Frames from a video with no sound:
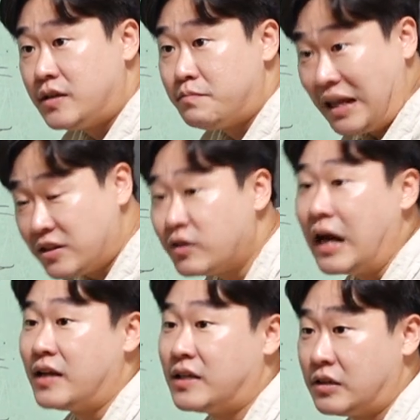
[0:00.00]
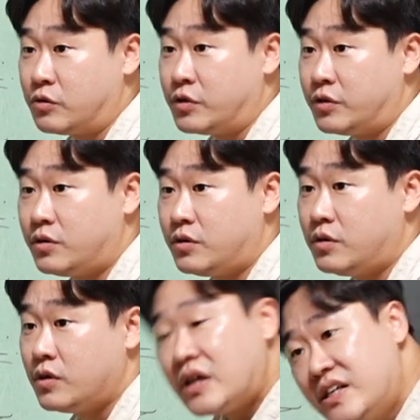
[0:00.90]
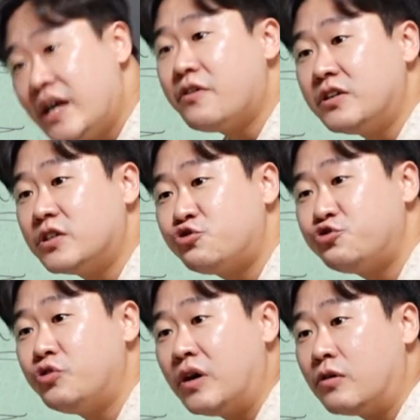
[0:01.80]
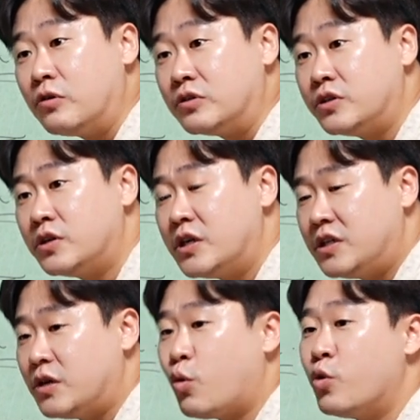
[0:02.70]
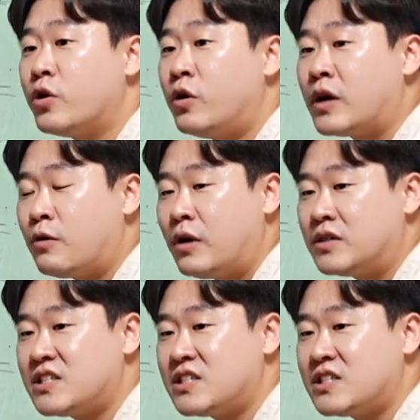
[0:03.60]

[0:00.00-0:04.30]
만들어 나간다는 거예요. 그게 굉장히 중요한 거거든요. 이 고려라고 하는